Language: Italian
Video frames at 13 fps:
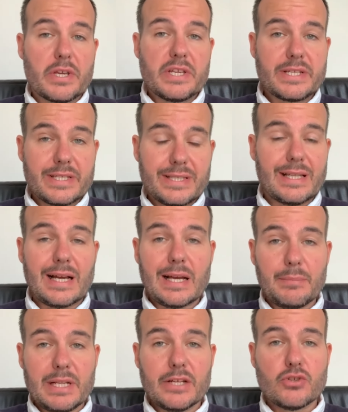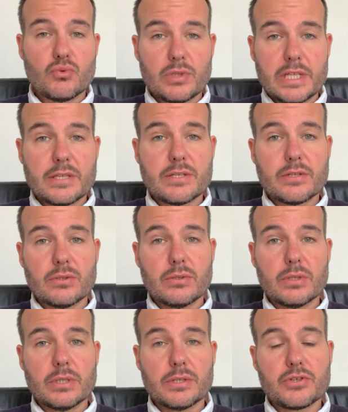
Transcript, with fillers: insindacabile giudizio eh,